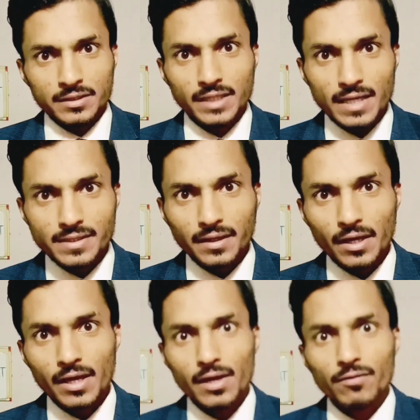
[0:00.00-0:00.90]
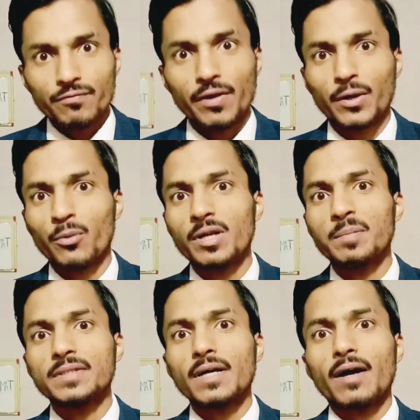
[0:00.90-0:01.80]
जैसा कि फेरौन
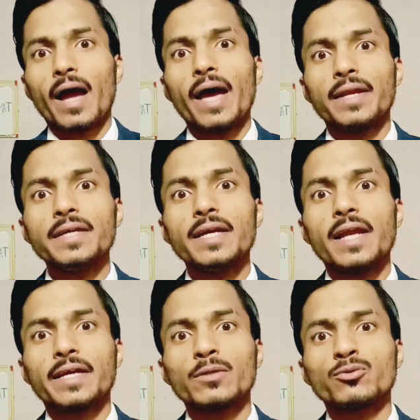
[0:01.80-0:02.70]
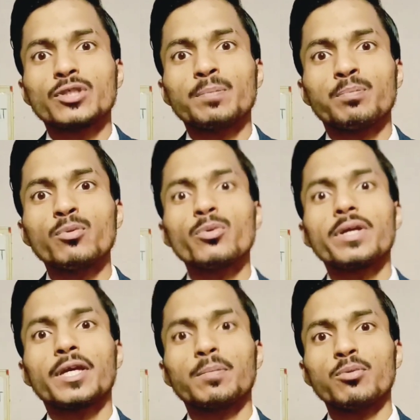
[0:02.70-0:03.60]
अभी तक आया नहीं है लेकिन उसकी
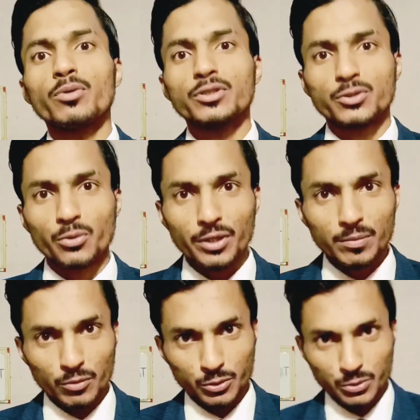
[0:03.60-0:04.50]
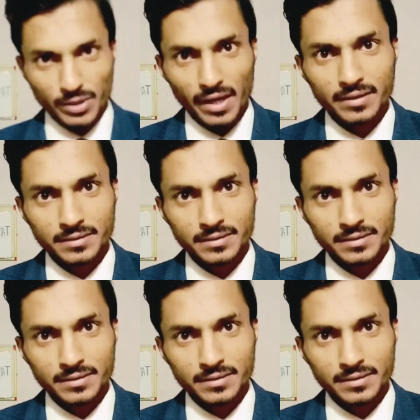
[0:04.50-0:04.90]
पूरी की पूरी स्टोरी मौजूद है